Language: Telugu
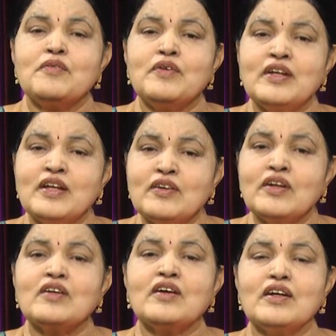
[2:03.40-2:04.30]
వీరు
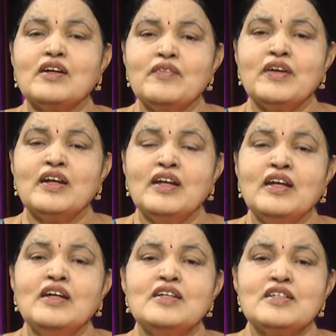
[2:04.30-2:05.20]
ఎరుగరు కనుక వీరిని
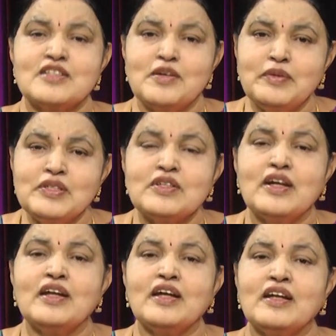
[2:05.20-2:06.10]

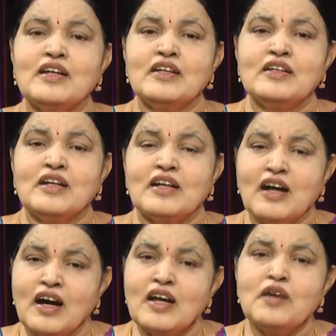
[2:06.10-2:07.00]
క్షమించండి
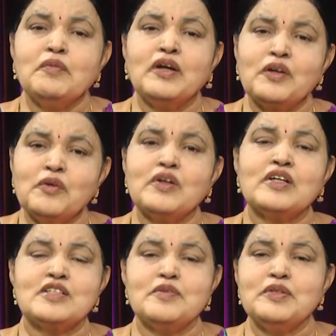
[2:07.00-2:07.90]
అలా మనం కూడా
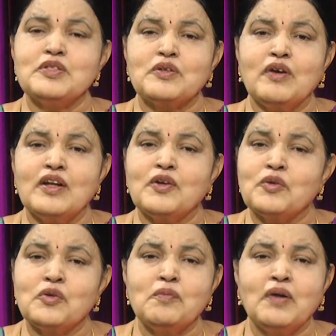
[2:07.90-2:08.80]
క్షమించుకోవాలి
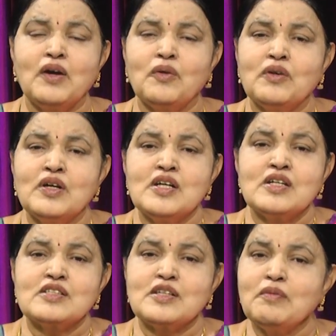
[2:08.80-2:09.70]
కుటుంబాల్లో
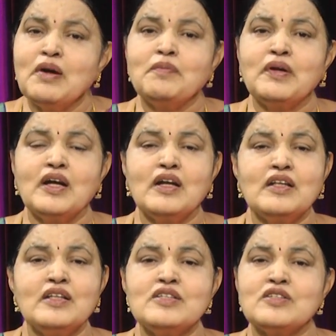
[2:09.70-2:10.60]
క్షమాపణ
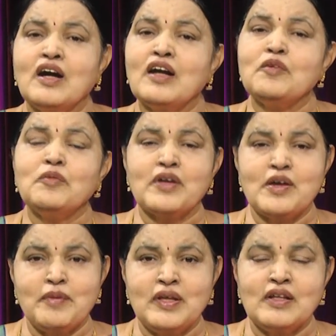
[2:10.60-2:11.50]
అనేది చాలా
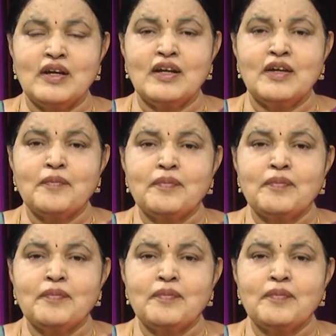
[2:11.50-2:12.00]
ముఖ్యమైందండి